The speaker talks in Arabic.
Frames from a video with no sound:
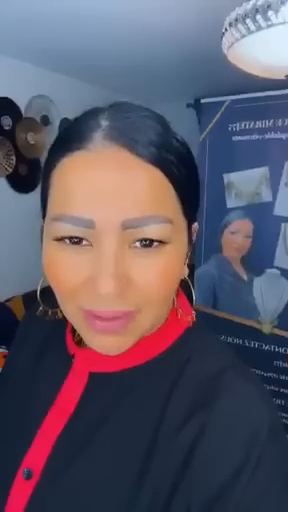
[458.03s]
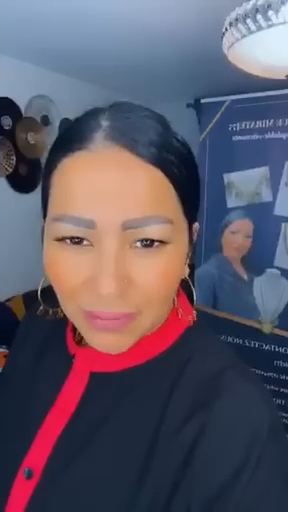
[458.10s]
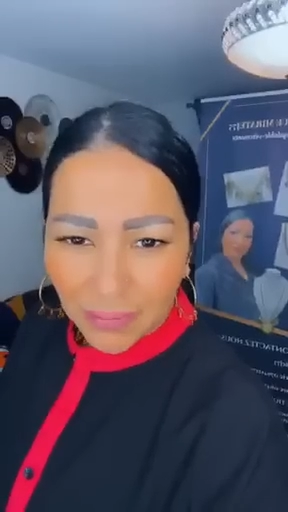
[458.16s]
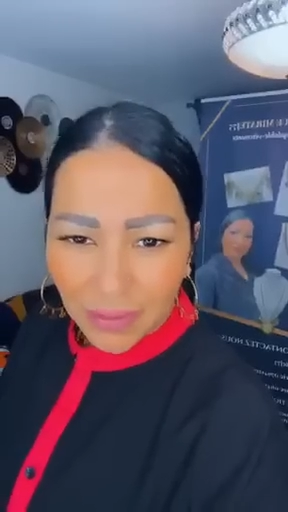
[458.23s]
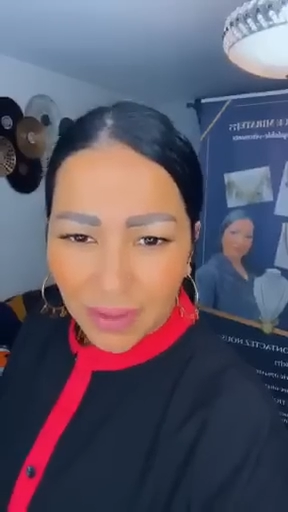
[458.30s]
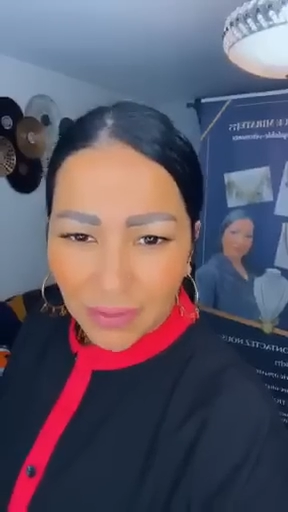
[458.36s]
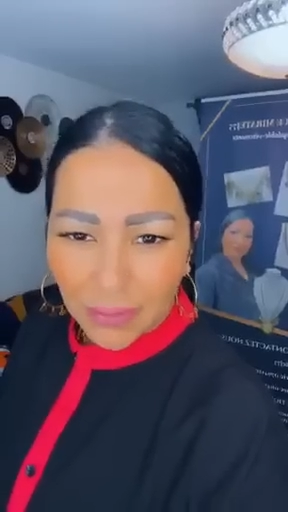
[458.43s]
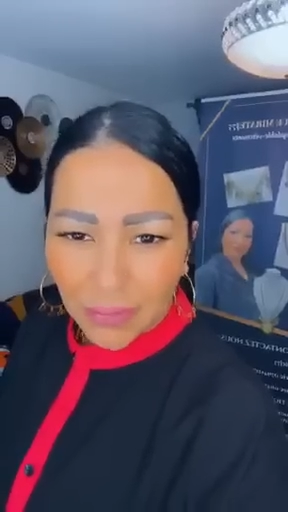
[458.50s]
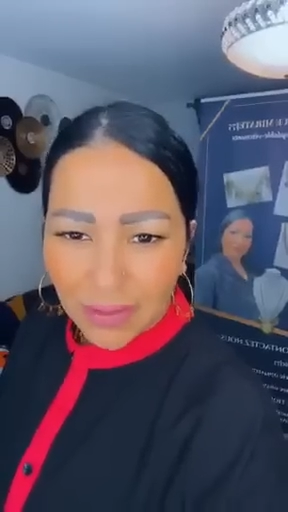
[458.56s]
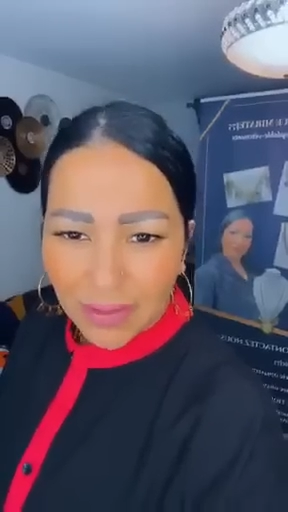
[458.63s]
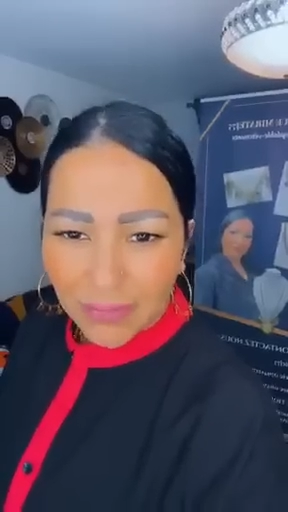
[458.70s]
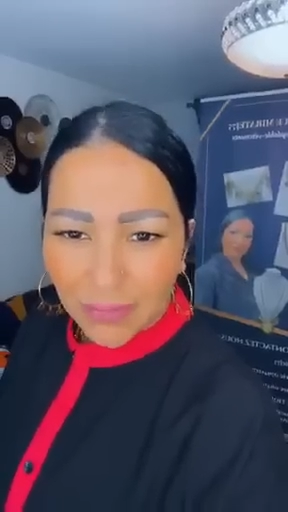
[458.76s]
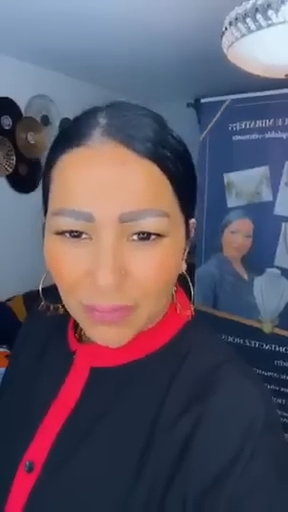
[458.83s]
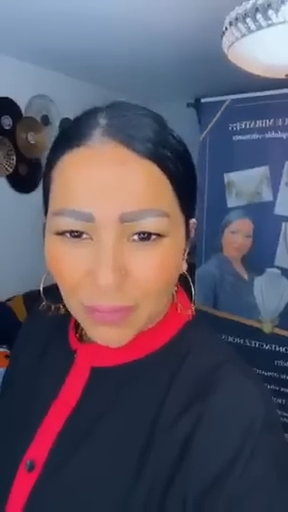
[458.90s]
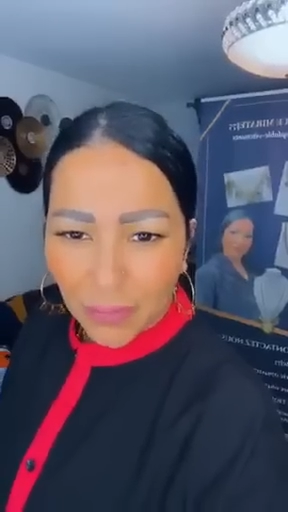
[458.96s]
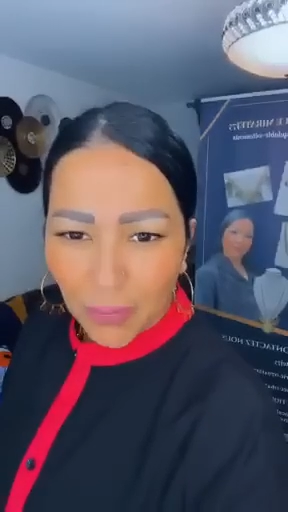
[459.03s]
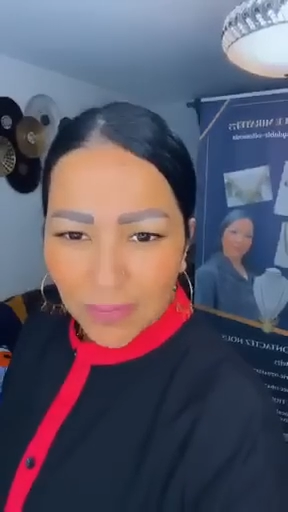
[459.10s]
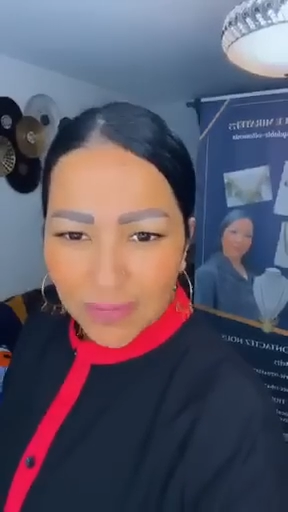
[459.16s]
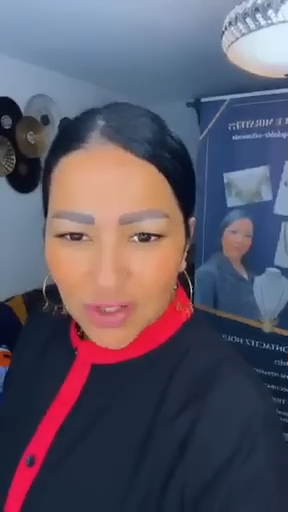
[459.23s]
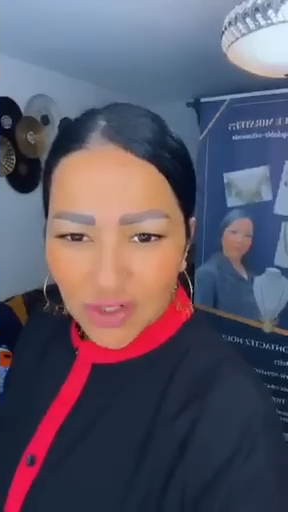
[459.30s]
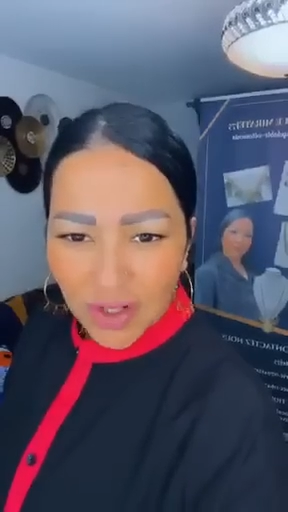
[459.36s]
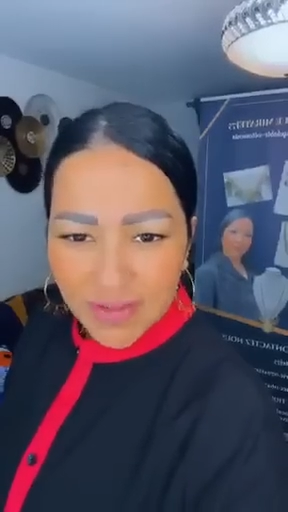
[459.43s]
هادو هادو اللي
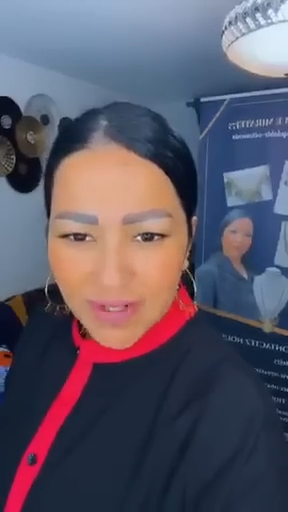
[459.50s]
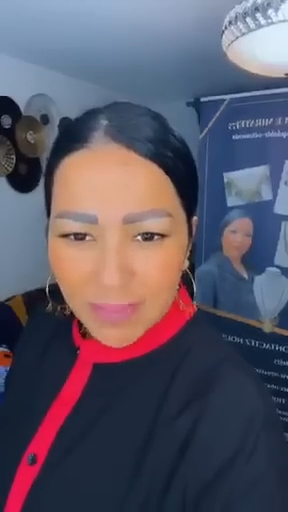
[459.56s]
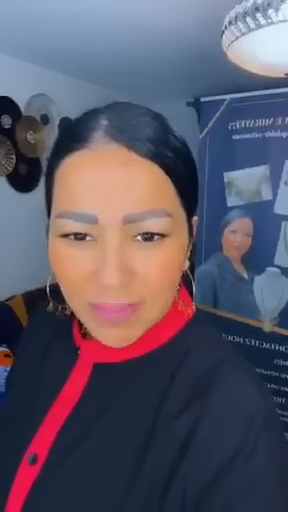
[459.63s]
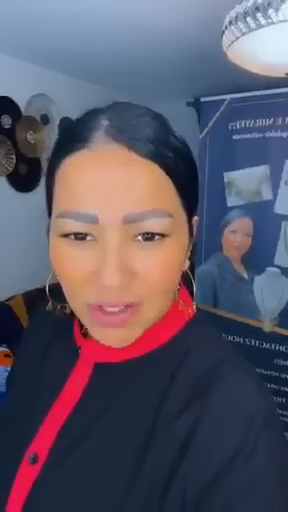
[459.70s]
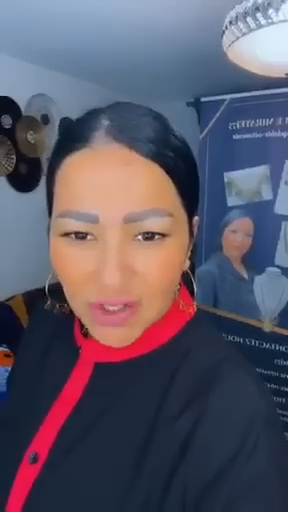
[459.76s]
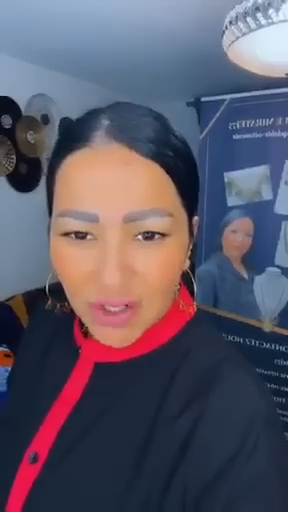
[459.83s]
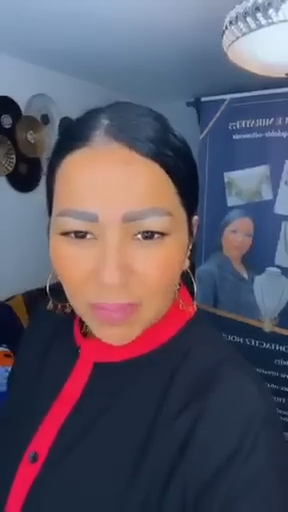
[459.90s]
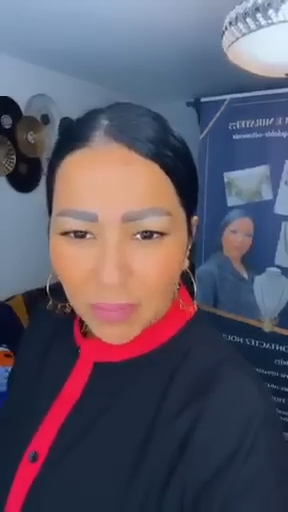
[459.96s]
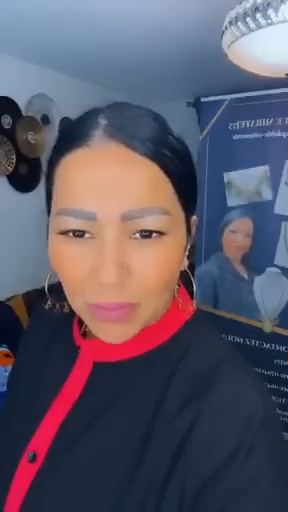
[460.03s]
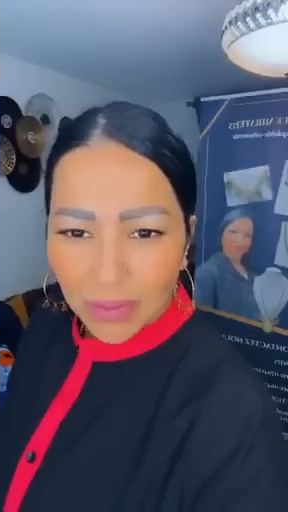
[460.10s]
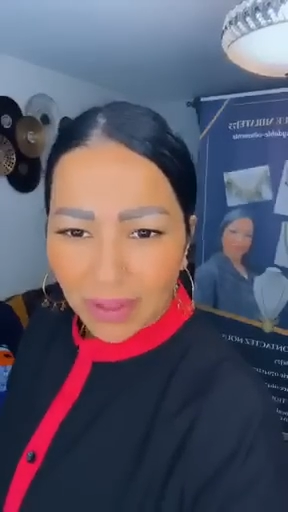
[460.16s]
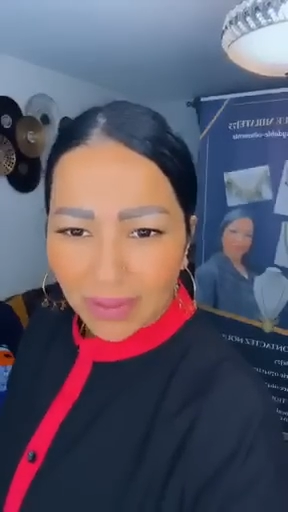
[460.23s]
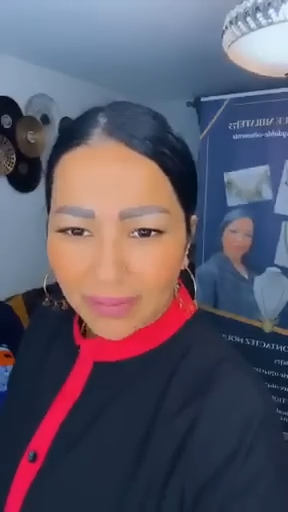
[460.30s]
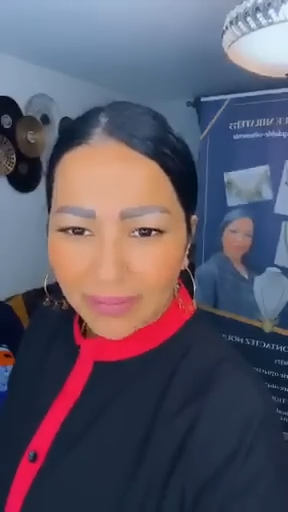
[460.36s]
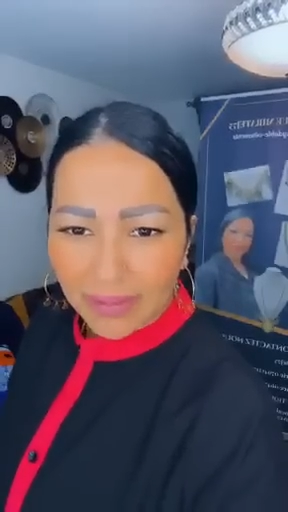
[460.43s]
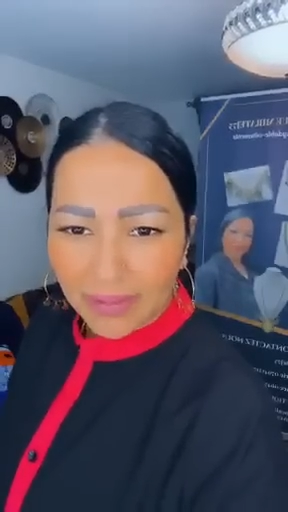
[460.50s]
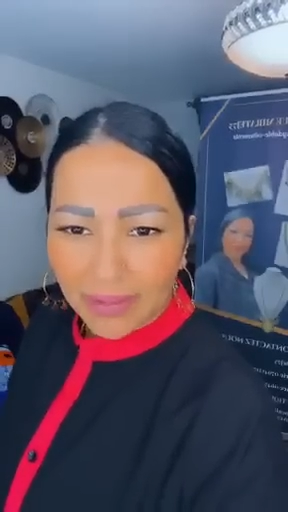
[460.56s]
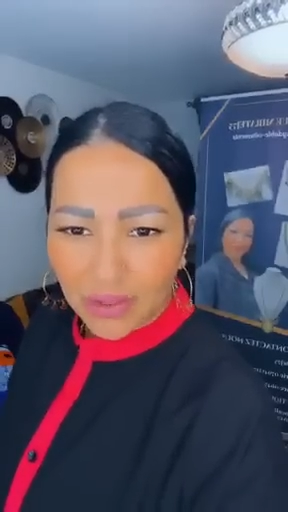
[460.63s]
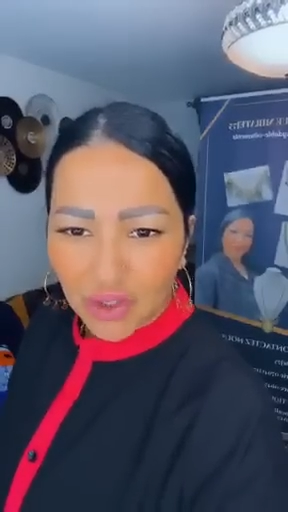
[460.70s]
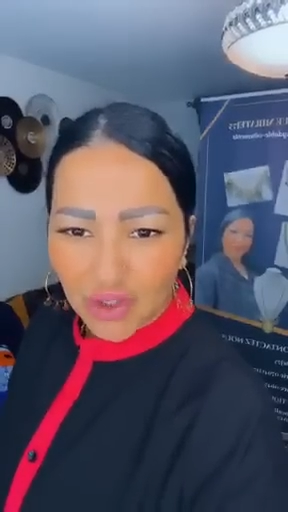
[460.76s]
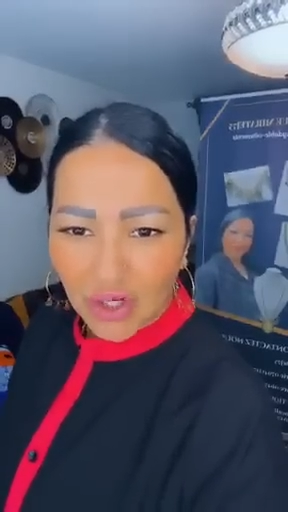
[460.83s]
فوكون ديجا تي ماكش ابوني عندي